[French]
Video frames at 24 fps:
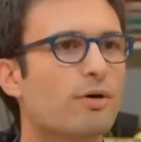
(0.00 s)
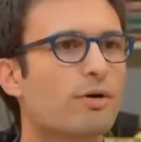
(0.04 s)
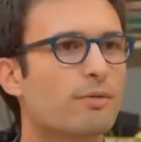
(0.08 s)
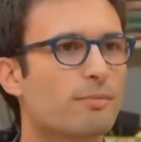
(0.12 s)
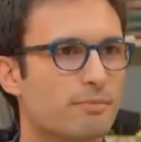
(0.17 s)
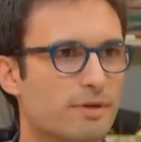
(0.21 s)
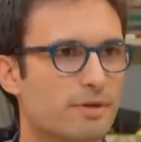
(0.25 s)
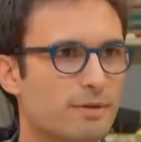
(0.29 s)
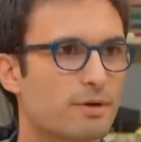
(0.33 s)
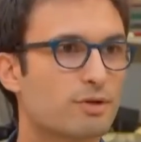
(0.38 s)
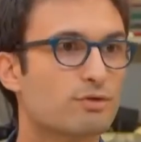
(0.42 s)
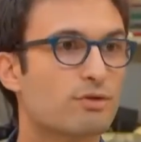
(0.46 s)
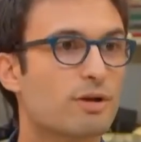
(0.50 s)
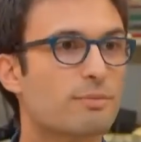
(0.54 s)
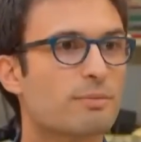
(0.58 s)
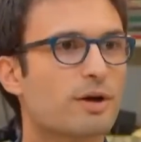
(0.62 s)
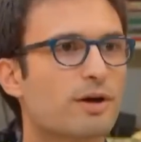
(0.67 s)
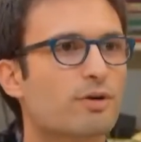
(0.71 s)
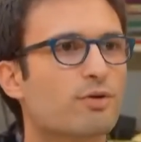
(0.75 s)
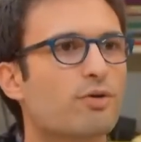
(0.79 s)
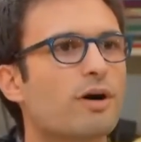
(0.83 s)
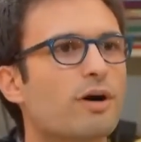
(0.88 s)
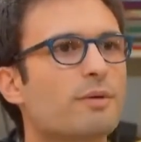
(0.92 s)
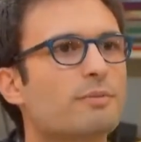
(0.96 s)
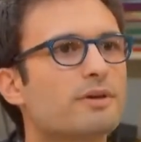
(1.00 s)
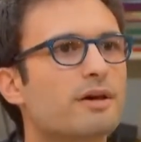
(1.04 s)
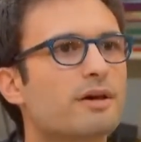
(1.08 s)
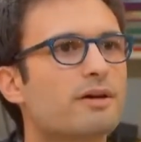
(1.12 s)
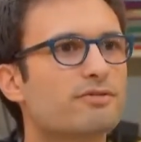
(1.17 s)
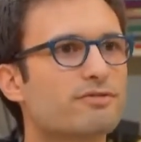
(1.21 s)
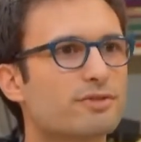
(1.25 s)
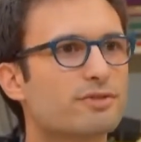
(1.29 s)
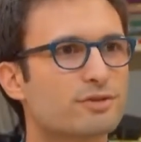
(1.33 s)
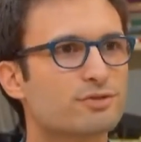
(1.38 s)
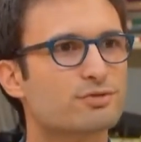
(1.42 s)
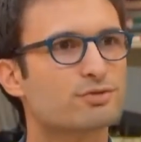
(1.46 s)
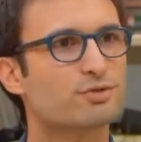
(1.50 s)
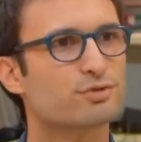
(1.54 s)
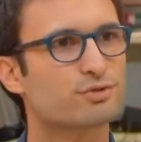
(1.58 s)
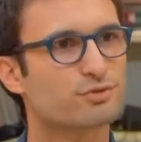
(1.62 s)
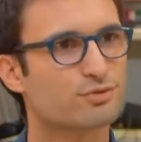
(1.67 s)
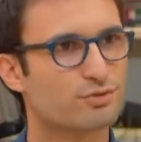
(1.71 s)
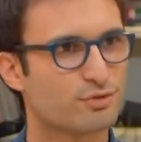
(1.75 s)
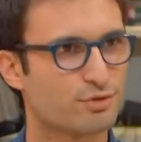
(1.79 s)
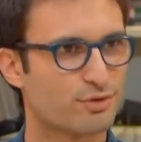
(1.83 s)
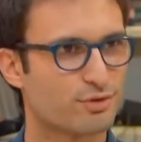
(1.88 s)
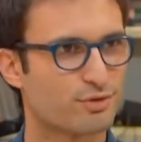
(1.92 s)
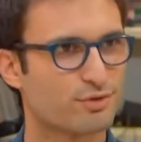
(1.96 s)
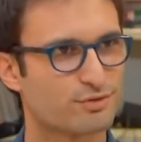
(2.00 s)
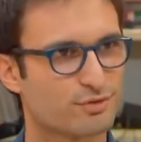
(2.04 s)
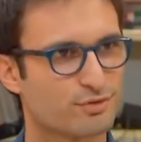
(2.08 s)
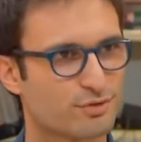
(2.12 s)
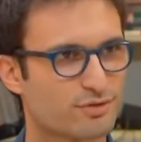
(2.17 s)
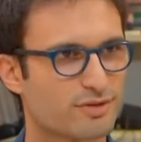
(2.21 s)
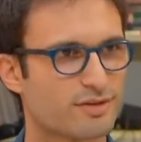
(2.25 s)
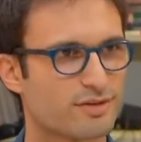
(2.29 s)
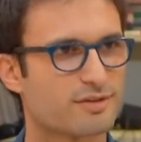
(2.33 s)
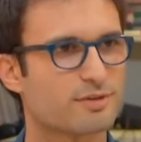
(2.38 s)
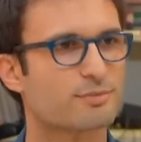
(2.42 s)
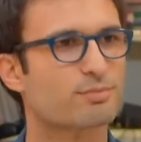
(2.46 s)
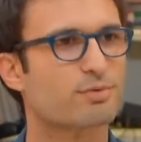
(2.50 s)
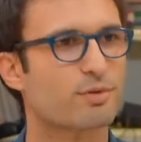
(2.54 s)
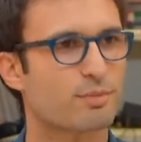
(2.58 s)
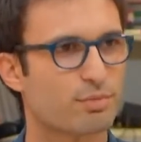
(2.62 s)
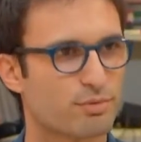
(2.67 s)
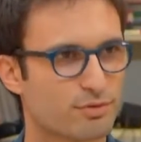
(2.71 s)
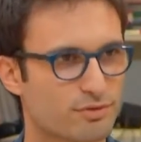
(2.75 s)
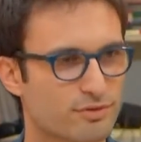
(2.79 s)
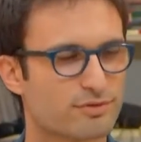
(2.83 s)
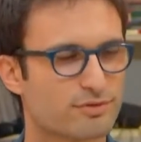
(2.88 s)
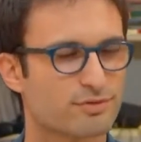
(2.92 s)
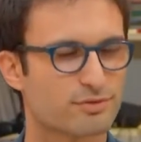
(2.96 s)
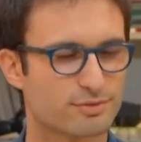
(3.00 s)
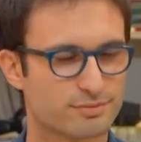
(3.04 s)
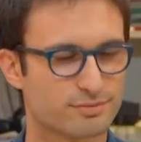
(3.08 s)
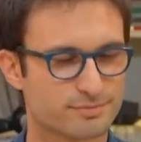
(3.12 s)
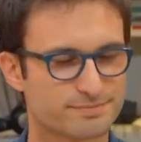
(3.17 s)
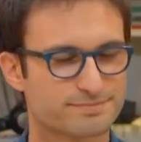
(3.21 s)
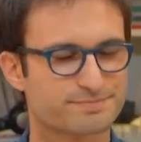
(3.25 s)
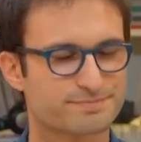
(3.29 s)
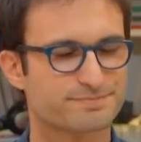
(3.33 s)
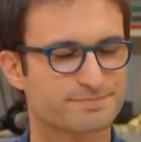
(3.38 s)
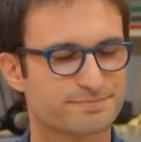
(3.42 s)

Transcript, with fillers: on a Emmanuel nous, magistrats. veto sur, Nous, on a d'un côté des, des,